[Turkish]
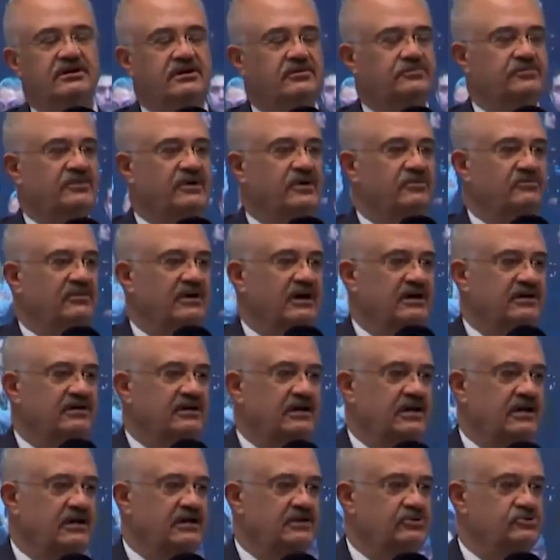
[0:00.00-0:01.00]

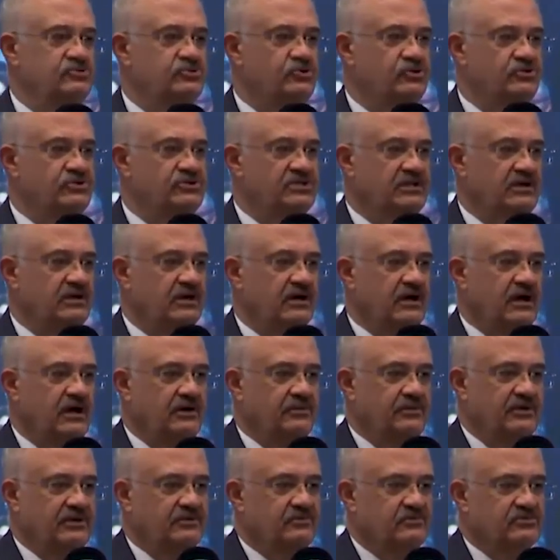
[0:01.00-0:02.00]
depremlerde 53 kişiyi
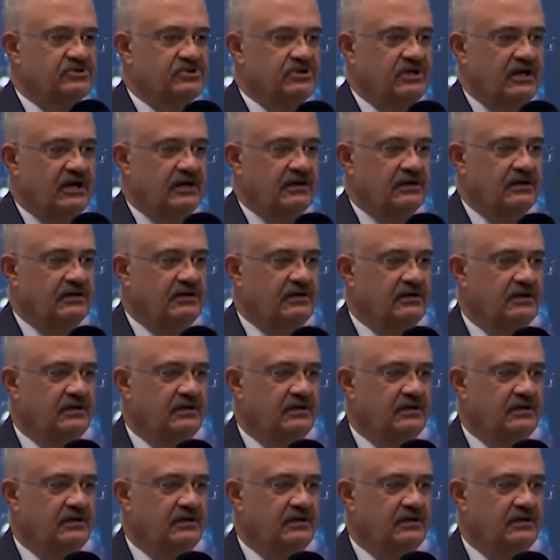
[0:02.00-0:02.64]
kaybetmişler.